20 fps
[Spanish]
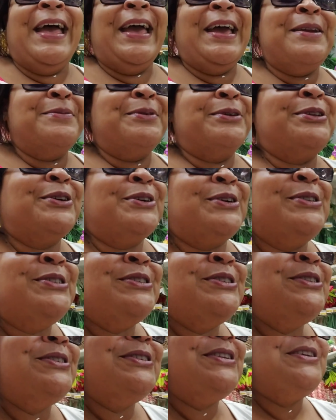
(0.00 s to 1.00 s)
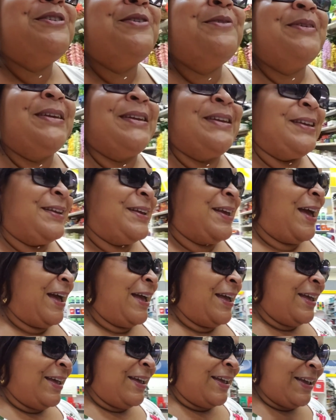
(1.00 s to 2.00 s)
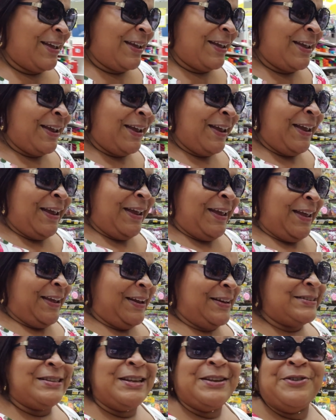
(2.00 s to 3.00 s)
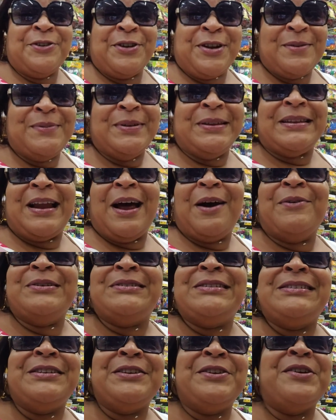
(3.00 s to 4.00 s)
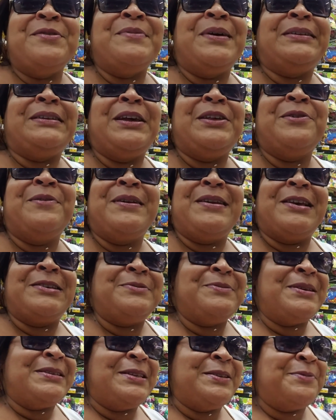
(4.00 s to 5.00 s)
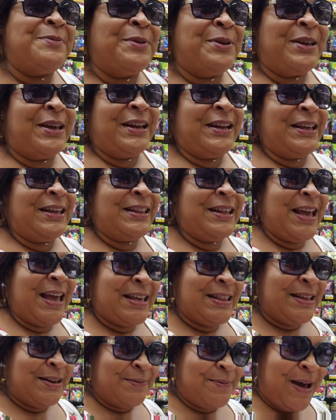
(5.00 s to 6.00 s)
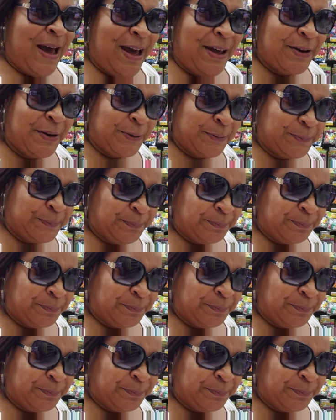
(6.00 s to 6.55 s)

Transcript: El motoconcho donde yo venía, el señor que me trajo, ese señor me ha traído varias veces porque era de ahí del barrio.